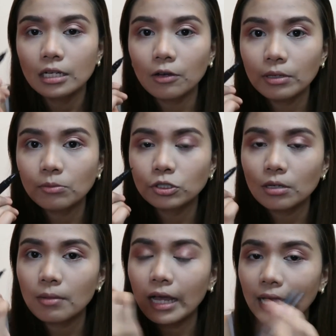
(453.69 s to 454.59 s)
gawin mo
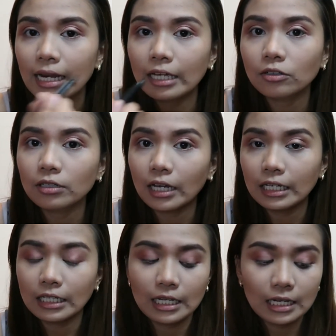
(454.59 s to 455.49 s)
siya mag-eyeliner
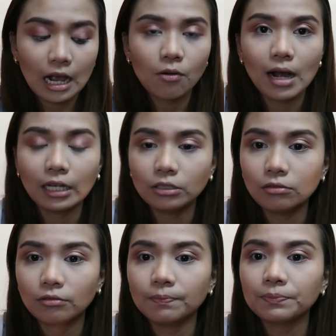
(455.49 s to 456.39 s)
nang hindi hinahawakan
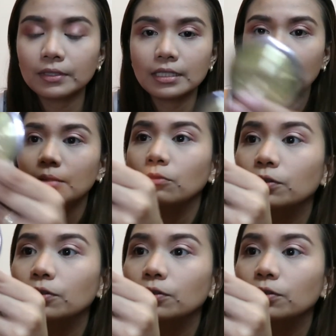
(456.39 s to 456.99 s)
yung skin